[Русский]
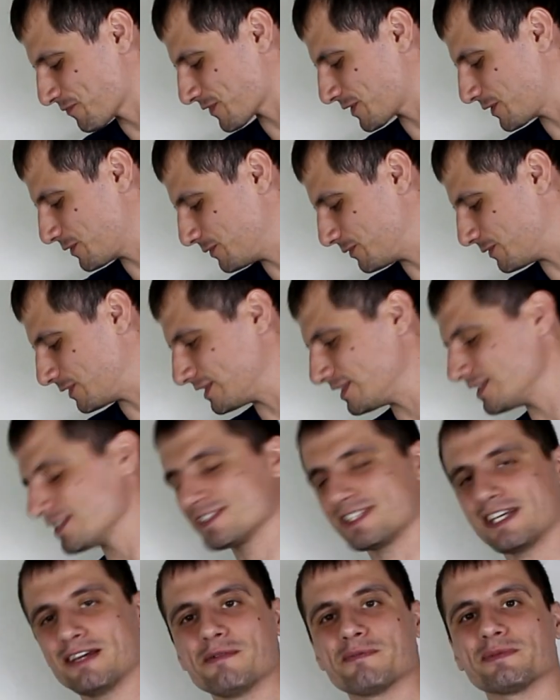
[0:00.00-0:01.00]
Вот, и
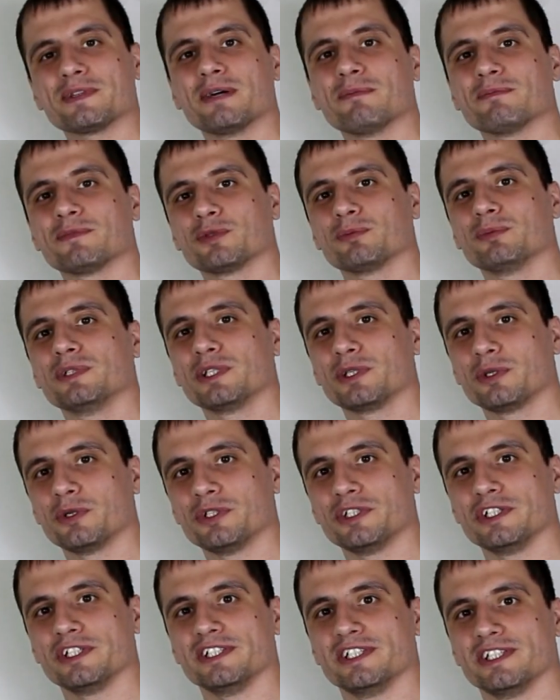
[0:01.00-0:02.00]
ставим там
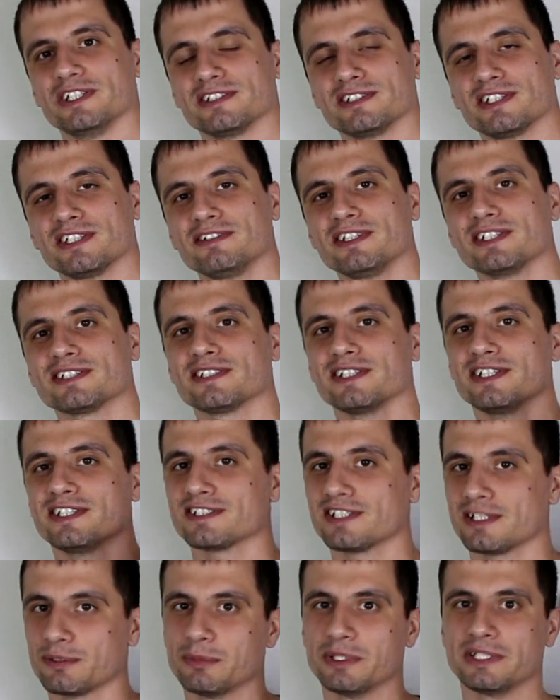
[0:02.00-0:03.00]
дублирующий щит. Соответственно,
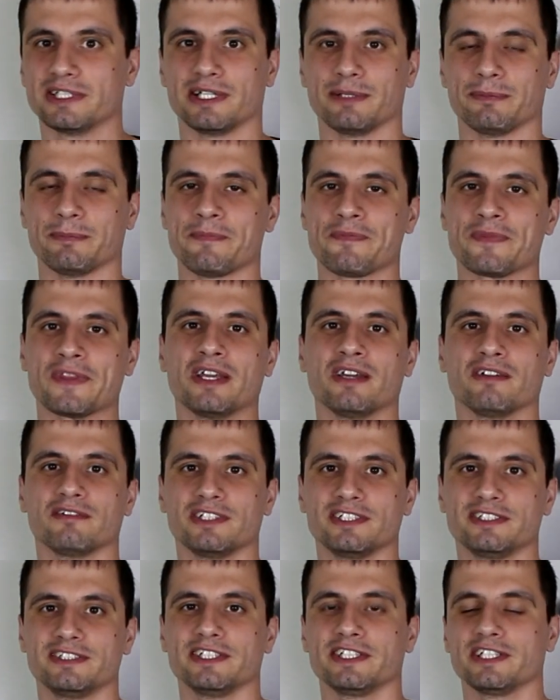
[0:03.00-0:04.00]
если мы там в
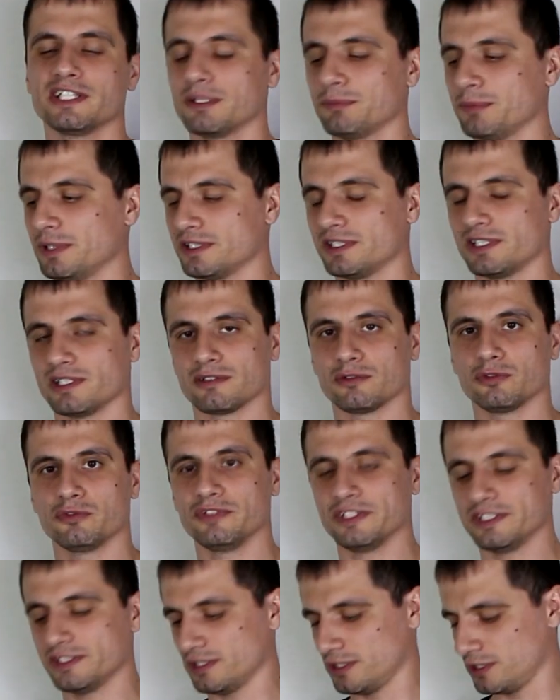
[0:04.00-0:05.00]
10 километрах
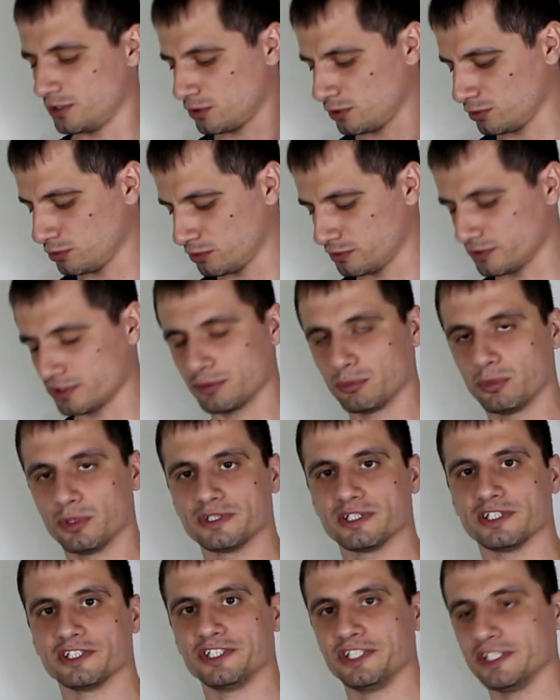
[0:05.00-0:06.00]
увидели, что тут
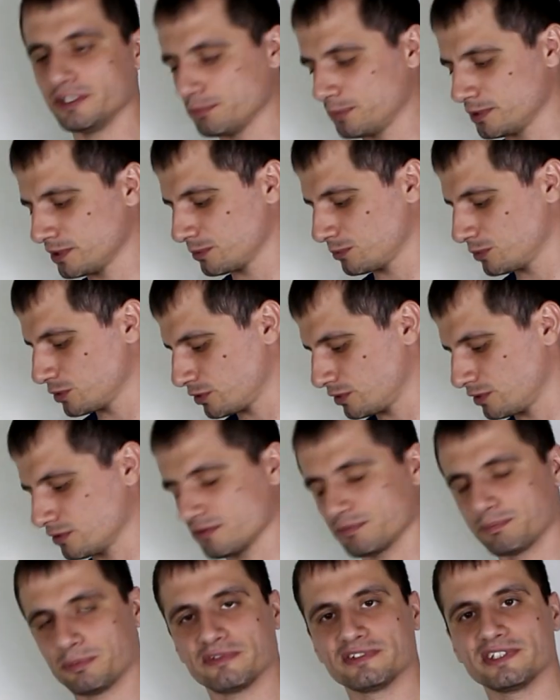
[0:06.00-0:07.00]
сработал щит, потому что он
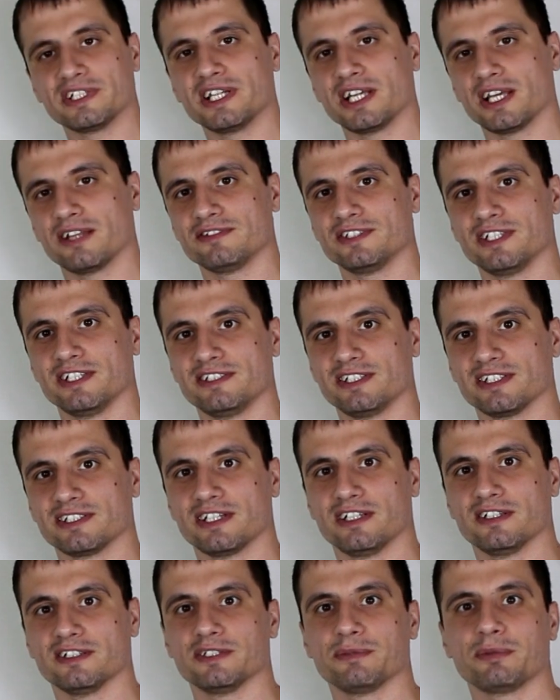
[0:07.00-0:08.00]
повторяет все
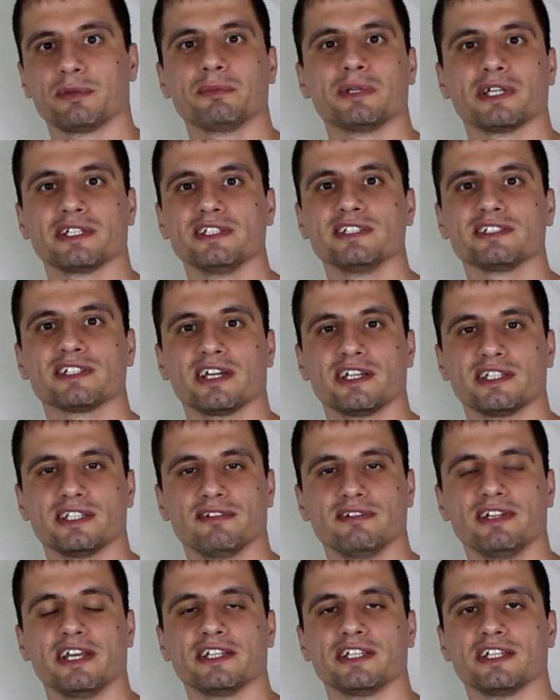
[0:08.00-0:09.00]
сигналы, например, низкое
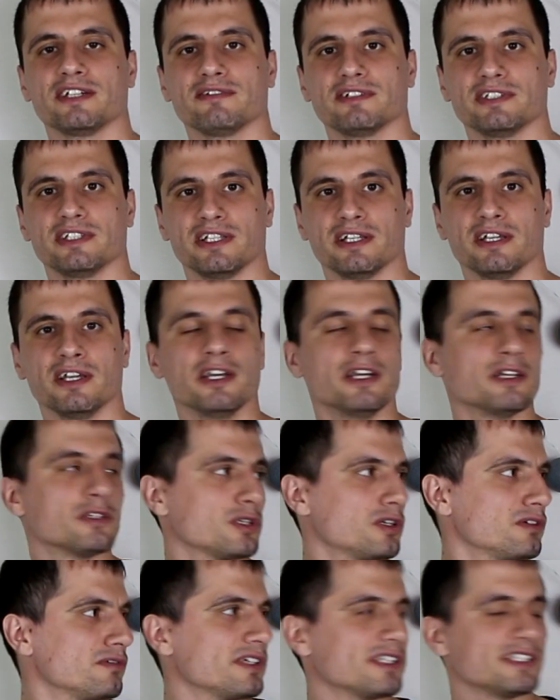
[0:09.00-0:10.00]
давление воды,
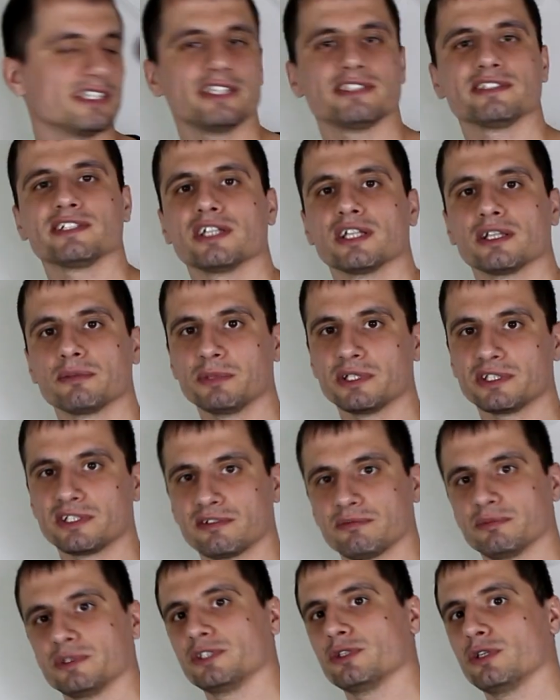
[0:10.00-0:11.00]
то вы 10
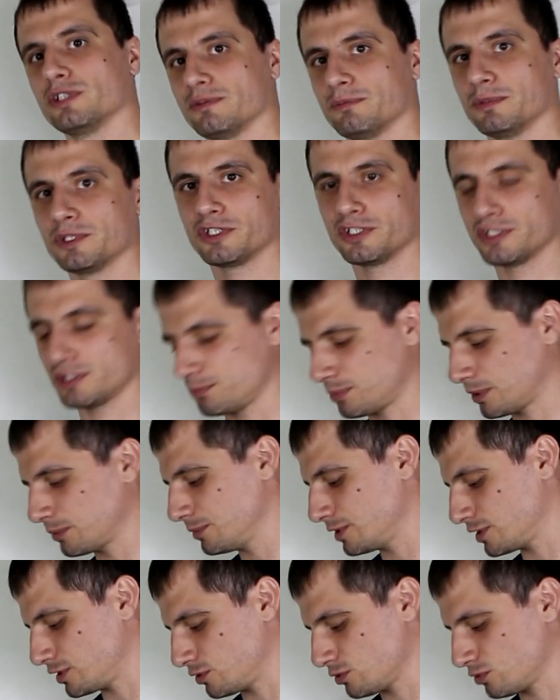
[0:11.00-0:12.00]
километров ведете, бежите
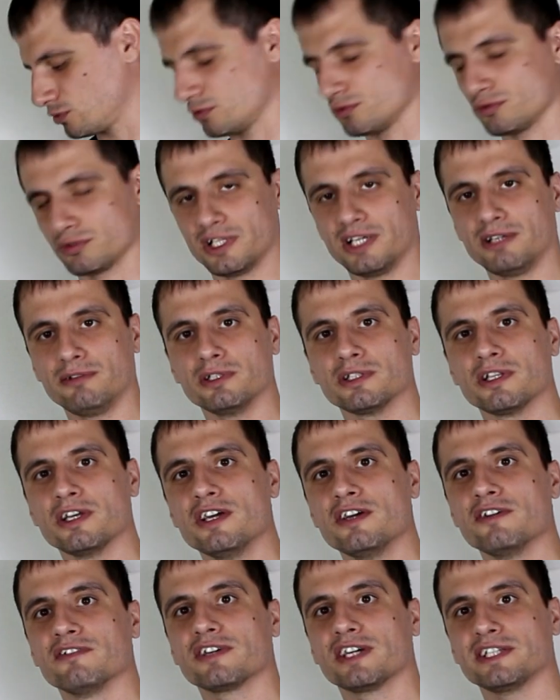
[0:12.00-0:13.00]
пробежечку вот сюда вот,
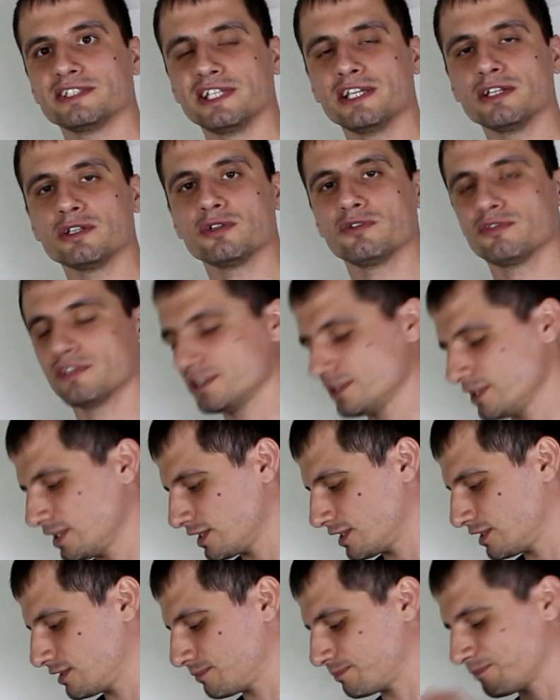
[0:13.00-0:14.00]
в котельную, в
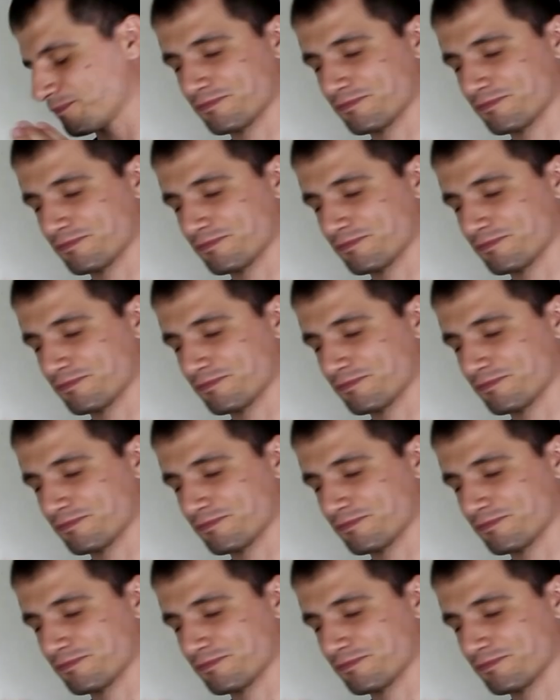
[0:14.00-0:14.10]
котельную